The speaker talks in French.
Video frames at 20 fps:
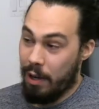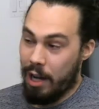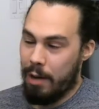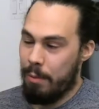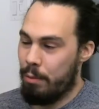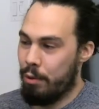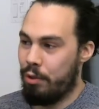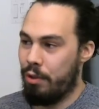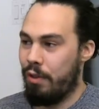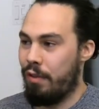
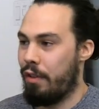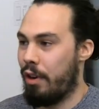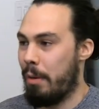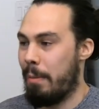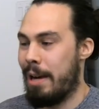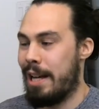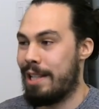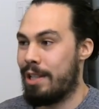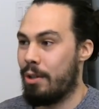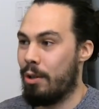beaucoup de
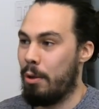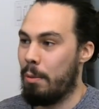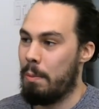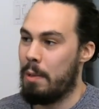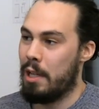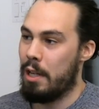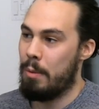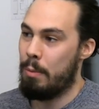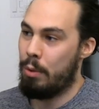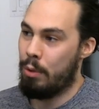formations, puis il y en a
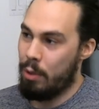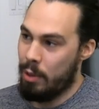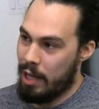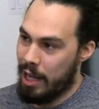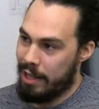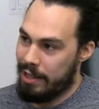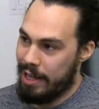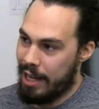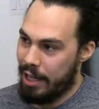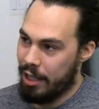beaucoup
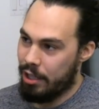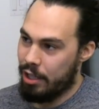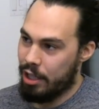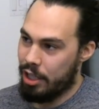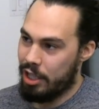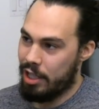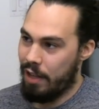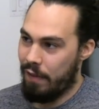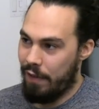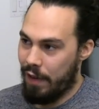là-dedans que je
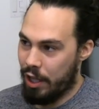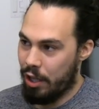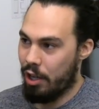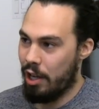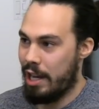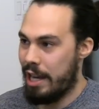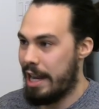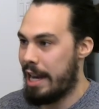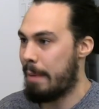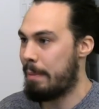défais relié à
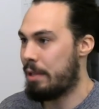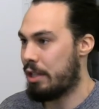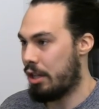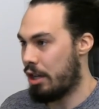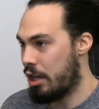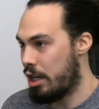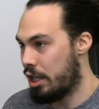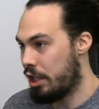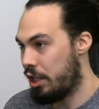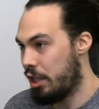la psychologie,